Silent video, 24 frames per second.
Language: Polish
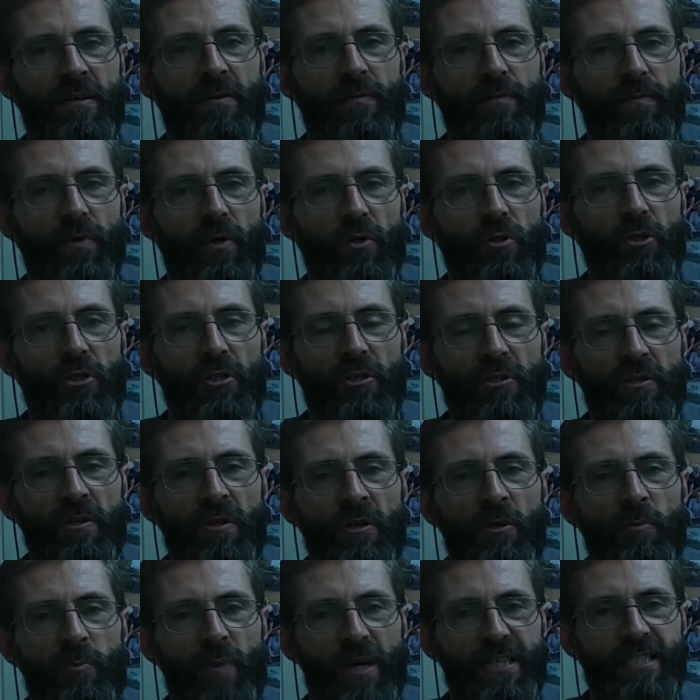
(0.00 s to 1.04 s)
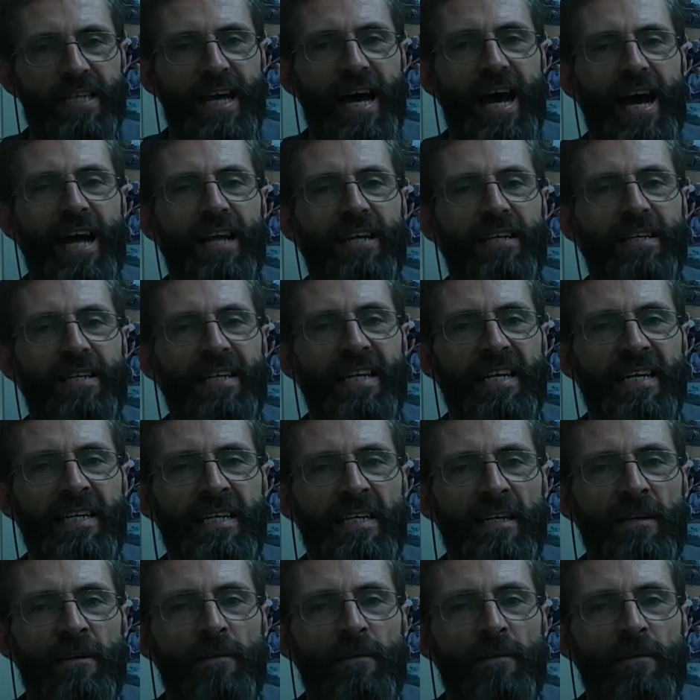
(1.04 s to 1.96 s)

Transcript: wody paschalne,